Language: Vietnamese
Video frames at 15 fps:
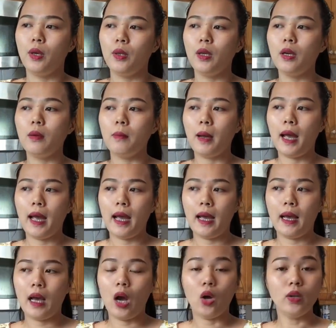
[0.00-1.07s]
Nhưng
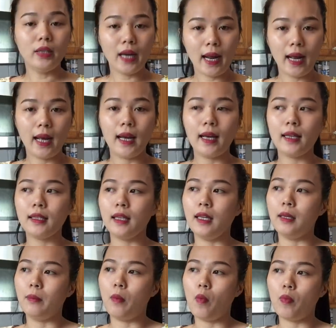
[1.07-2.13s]
mà hỏi ra
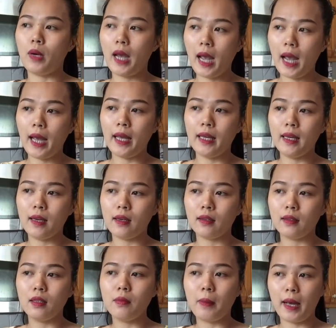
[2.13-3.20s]
thì một ngày á,
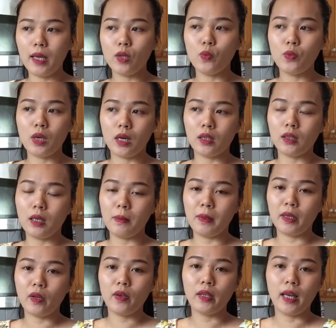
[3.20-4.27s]
thứ Bảy Chủ Nhật thì
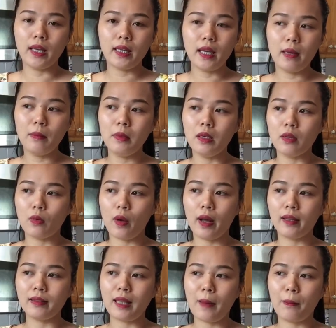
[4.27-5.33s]
mình có thể kiếm được
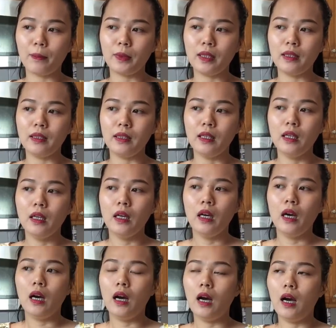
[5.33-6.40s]
khoảng tầm từ
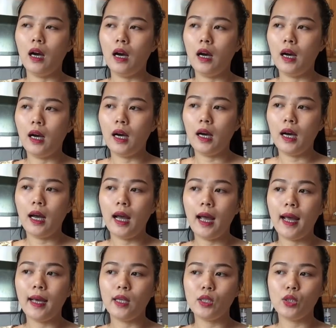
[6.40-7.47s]

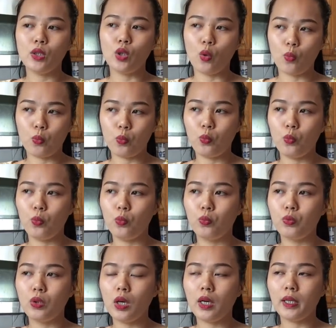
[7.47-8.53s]
20
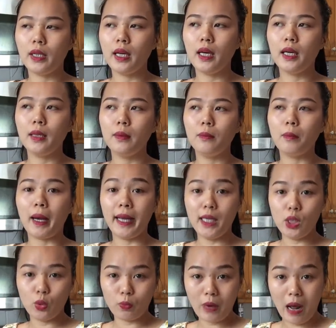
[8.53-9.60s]
cho đến
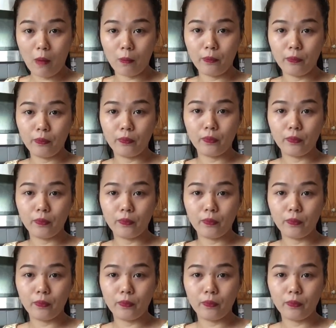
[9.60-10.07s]
70 đồng.